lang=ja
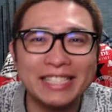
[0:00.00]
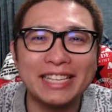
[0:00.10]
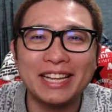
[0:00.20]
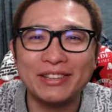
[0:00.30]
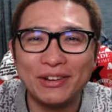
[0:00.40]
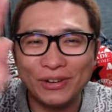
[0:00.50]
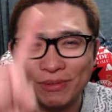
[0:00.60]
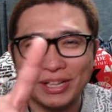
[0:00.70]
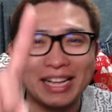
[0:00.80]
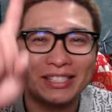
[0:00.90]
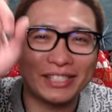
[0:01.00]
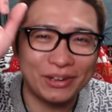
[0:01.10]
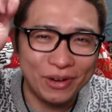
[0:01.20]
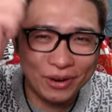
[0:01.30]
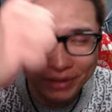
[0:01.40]
チャンネル登録ボタン、そして
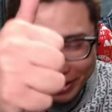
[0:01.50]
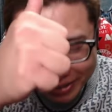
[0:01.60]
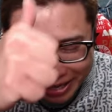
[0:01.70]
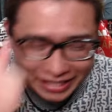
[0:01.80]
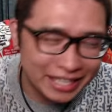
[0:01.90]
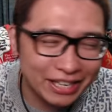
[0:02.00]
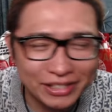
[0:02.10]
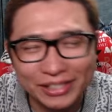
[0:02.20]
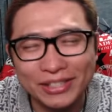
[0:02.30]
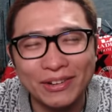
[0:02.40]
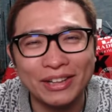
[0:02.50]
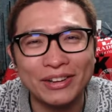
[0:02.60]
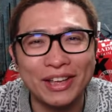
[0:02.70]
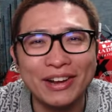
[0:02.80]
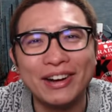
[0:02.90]
高評価ボタン押してチャンネルそして動画の
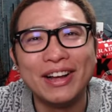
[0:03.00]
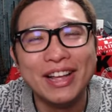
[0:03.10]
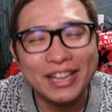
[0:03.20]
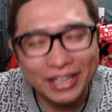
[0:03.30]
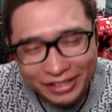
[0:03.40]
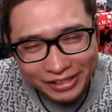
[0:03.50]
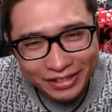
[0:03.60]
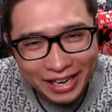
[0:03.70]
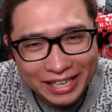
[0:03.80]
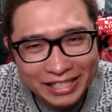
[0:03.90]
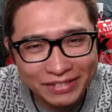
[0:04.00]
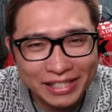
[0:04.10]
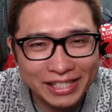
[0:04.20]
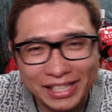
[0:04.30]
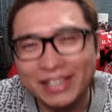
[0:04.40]
応援をよろしくお願いいたしま
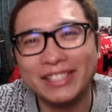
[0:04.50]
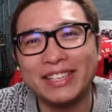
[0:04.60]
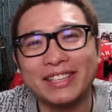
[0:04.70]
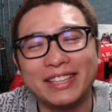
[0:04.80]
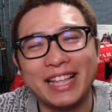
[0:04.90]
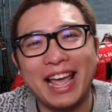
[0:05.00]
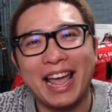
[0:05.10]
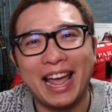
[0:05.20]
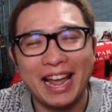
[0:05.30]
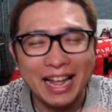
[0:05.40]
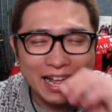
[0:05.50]
すよということで、